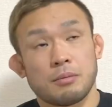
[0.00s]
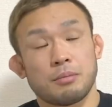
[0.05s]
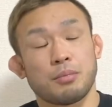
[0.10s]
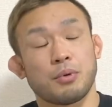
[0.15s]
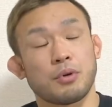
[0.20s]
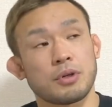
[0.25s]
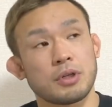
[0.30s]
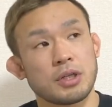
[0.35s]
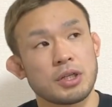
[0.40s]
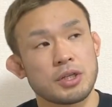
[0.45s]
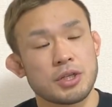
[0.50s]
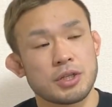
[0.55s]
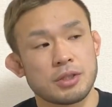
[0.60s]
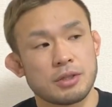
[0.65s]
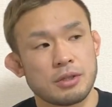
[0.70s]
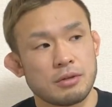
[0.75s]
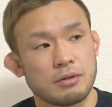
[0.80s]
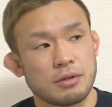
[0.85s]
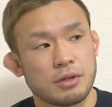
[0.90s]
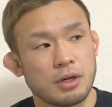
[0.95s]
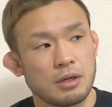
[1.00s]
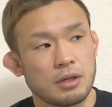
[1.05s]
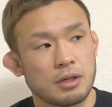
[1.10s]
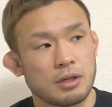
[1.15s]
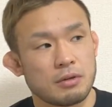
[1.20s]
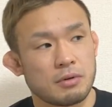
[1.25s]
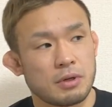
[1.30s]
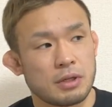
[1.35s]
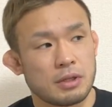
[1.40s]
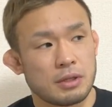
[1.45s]
僕が知ってる限
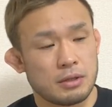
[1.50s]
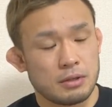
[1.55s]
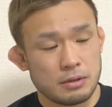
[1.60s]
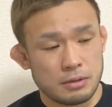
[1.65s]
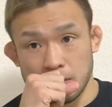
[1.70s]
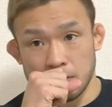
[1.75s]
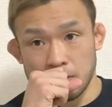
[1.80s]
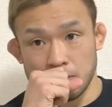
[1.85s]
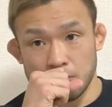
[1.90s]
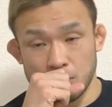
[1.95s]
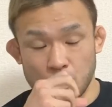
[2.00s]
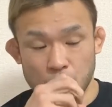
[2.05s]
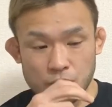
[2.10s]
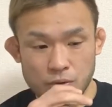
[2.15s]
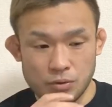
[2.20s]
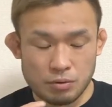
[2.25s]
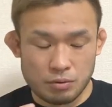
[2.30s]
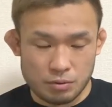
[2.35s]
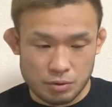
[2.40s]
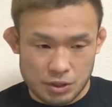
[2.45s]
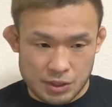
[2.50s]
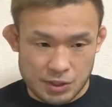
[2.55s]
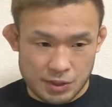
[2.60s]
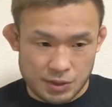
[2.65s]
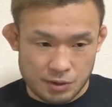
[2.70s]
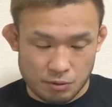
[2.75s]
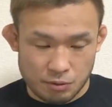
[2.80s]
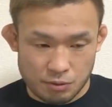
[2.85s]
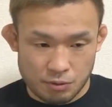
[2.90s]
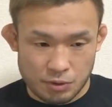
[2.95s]
りは、ものの
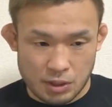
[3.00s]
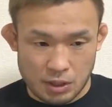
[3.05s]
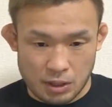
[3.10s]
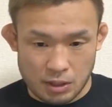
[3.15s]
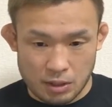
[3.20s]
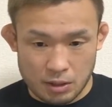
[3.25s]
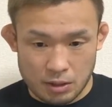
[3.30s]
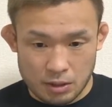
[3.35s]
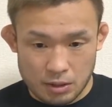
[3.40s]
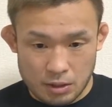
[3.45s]
質というか、